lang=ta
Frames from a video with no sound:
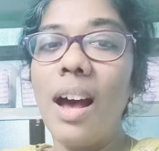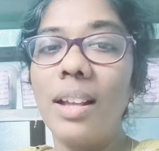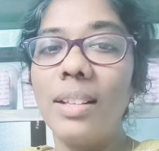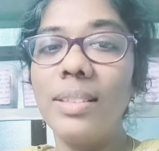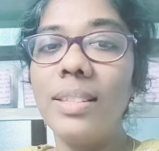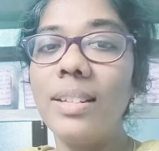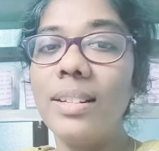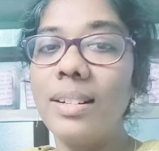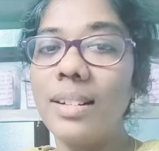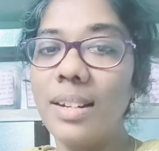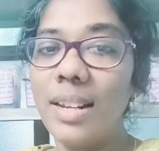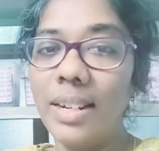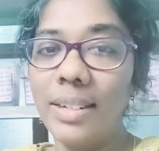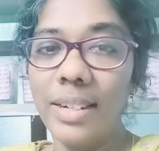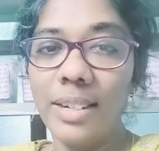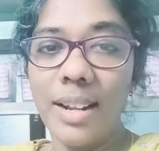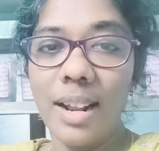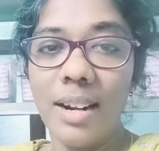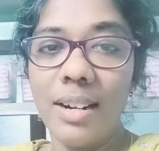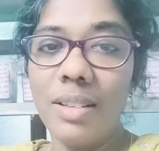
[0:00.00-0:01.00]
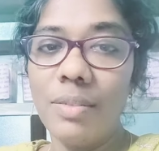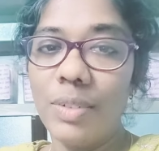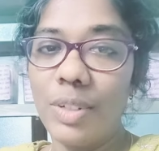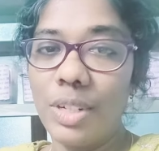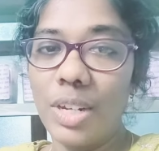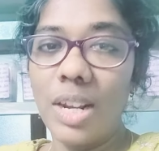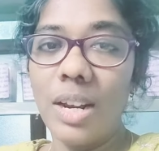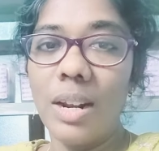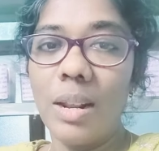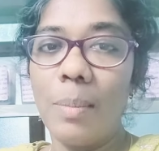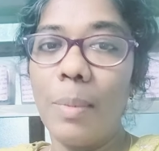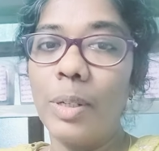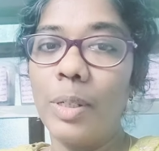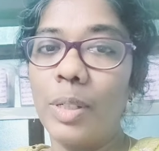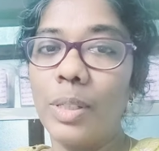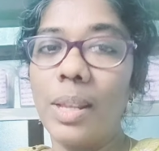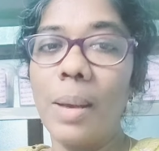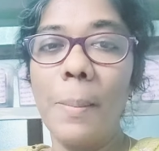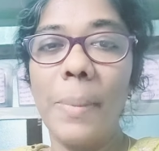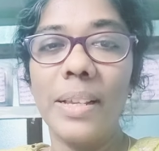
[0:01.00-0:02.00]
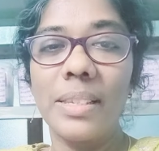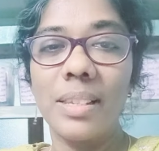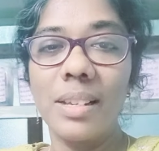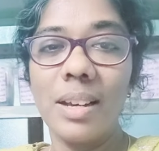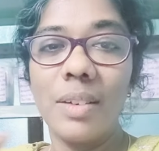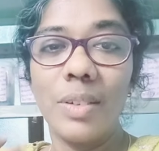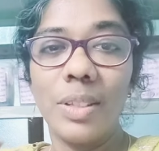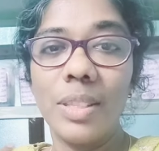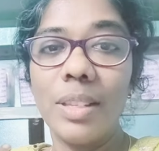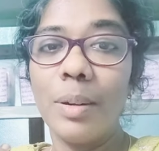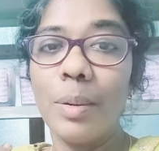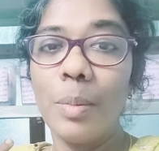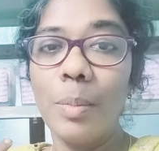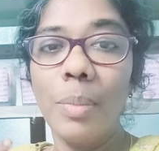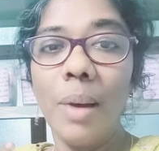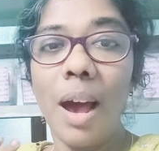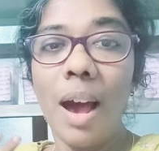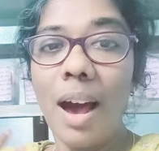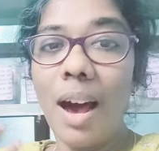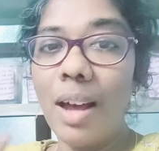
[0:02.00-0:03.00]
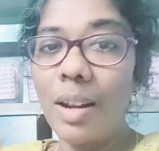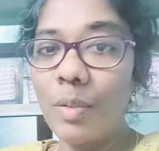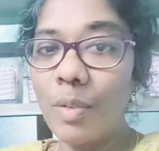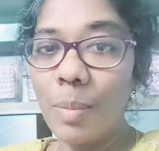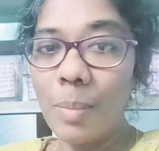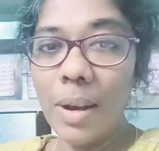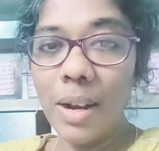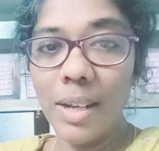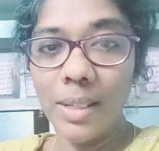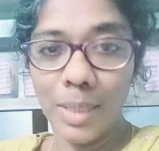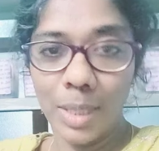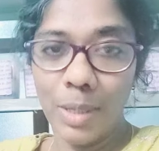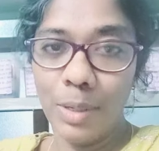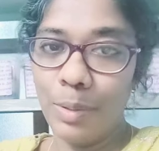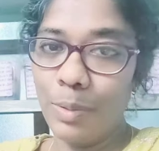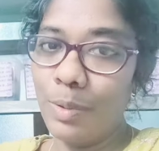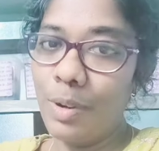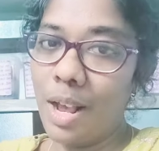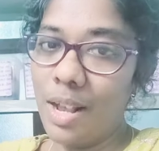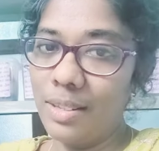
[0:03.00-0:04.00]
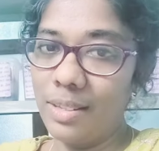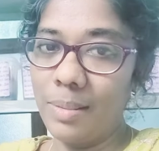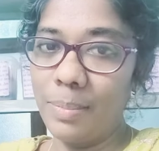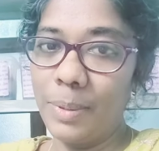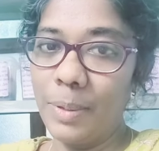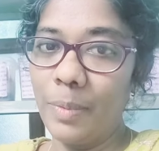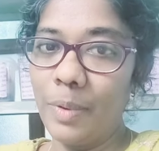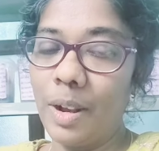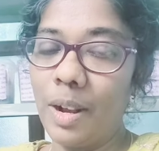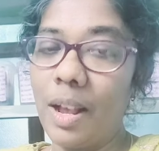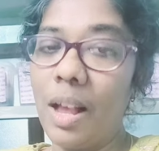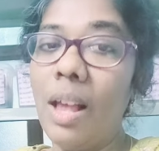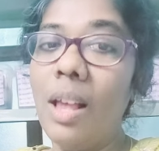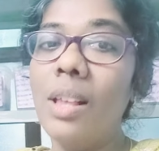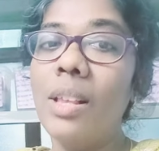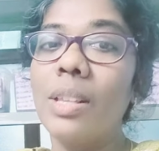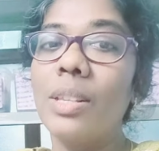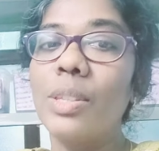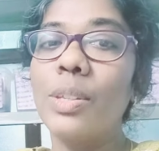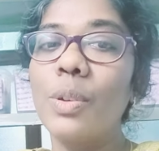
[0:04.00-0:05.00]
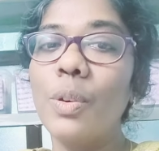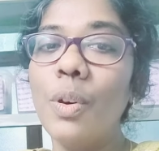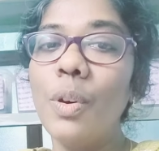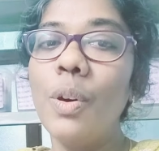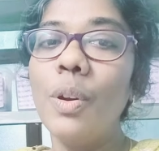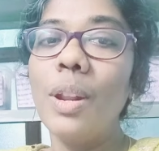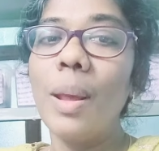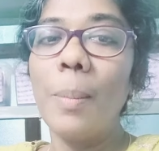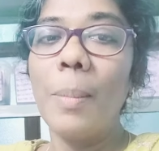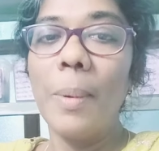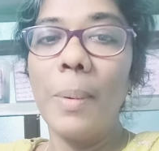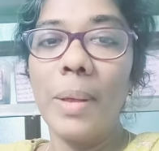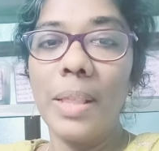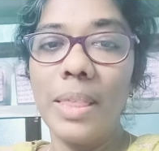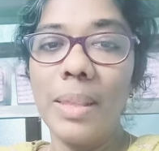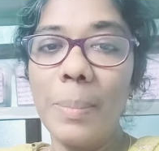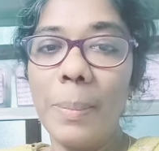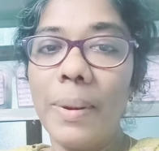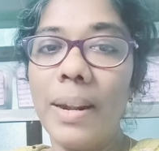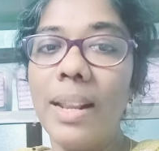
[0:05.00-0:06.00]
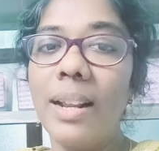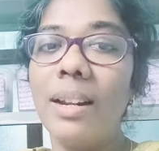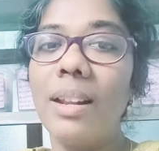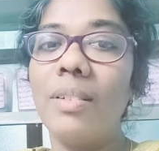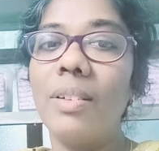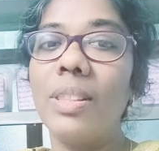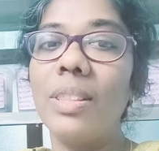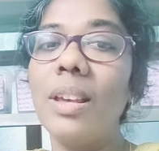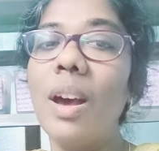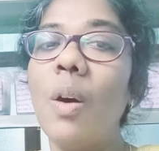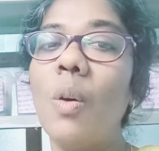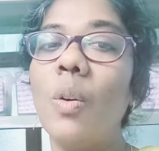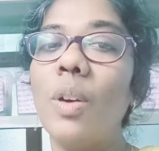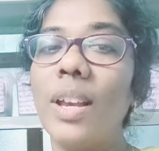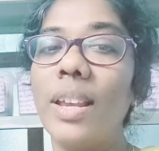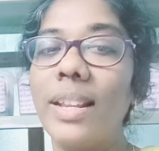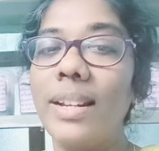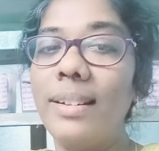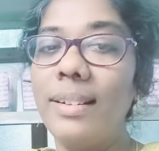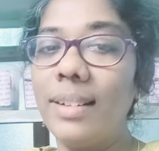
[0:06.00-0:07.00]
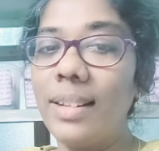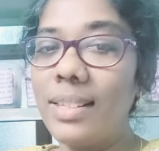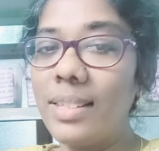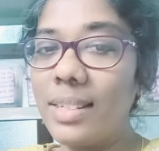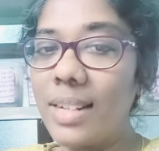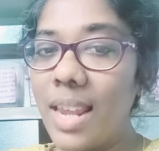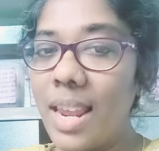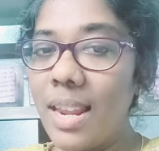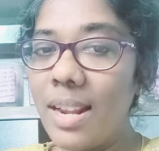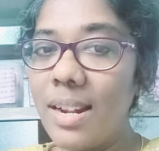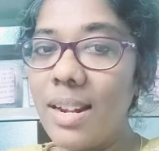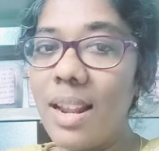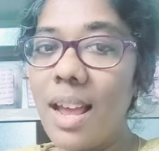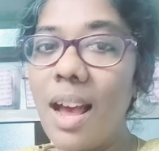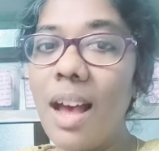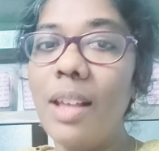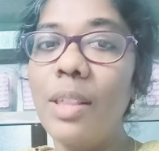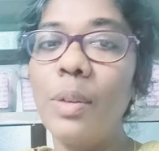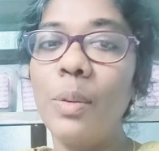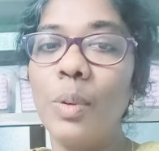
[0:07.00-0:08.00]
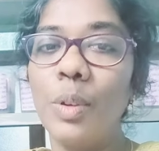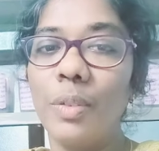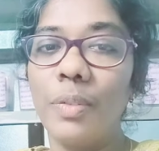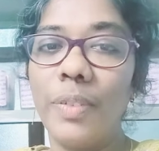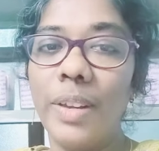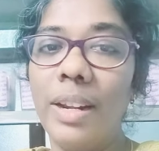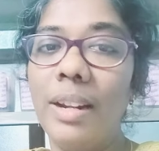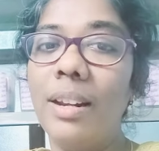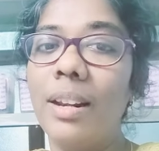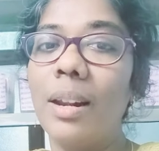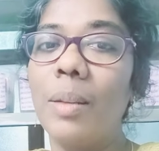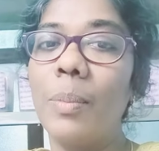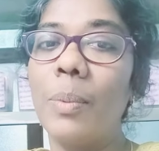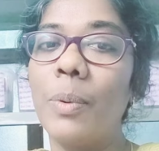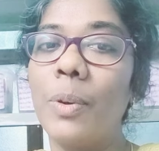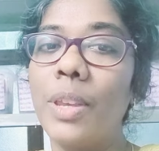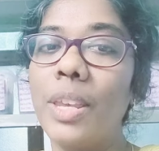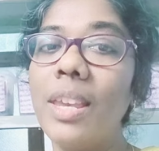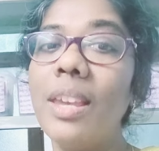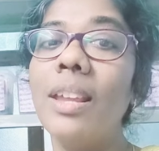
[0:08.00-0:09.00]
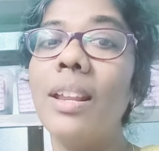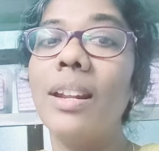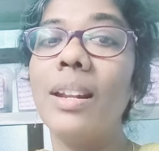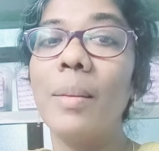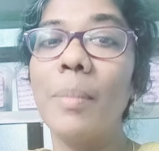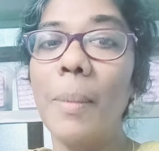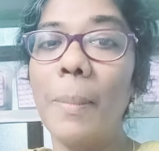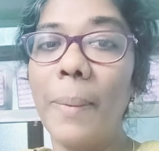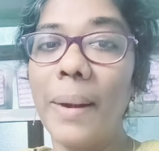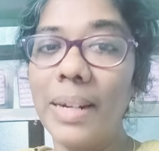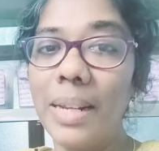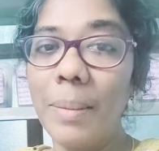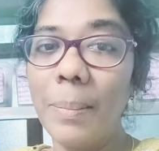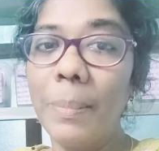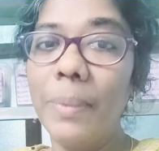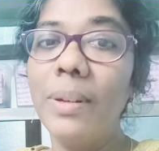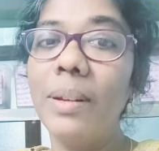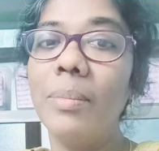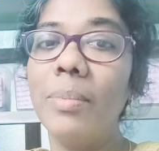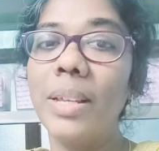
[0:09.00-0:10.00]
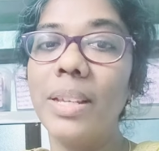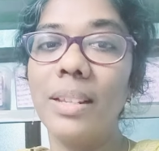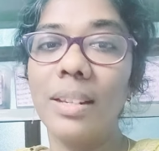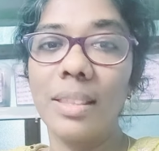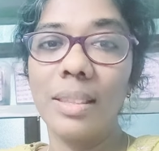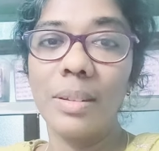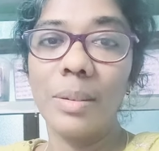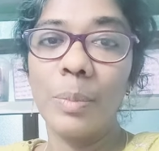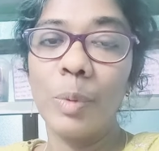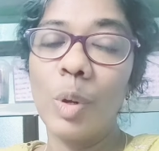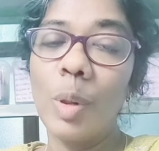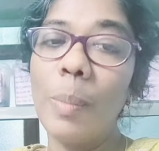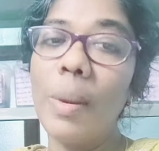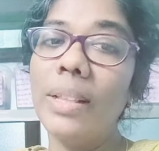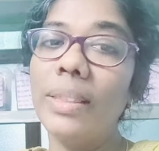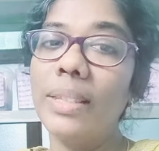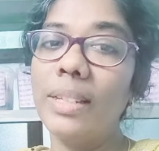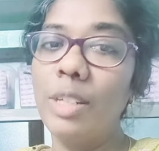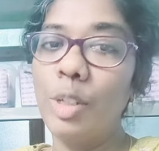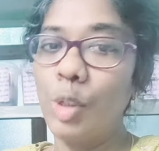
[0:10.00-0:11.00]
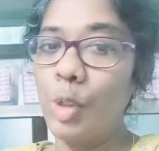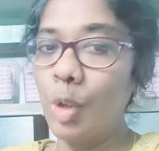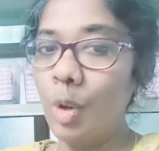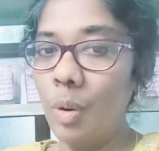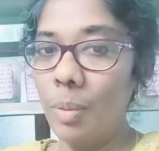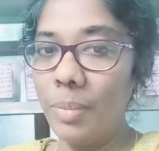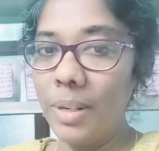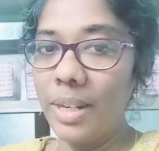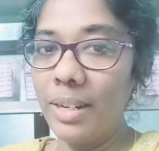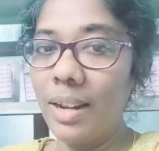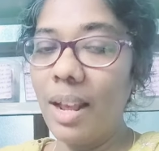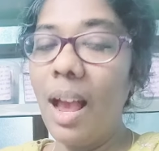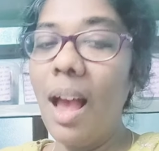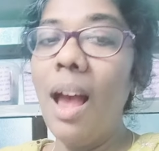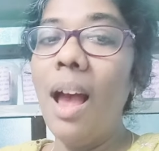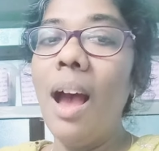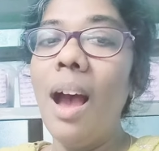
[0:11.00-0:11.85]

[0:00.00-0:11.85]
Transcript: அது ரிலேட்டடான விஷயங்களை மட்டும்தான் பசங்க வந்து ரொம்ப ஆர்வமாக கற்றுக்கணும்னு ஆசைப்படுவாங்க ஸோ நம்ம வந்து பிள்ளைங்களை வந்து அவங்க இன்ட்ரெஸ்டே இல்லாத ஒரு ஃபீல்டில் போய் நம்ம படிப்பு அப்படிங்கிறது மூலமாக திணிச்சோம் அப்படின்னா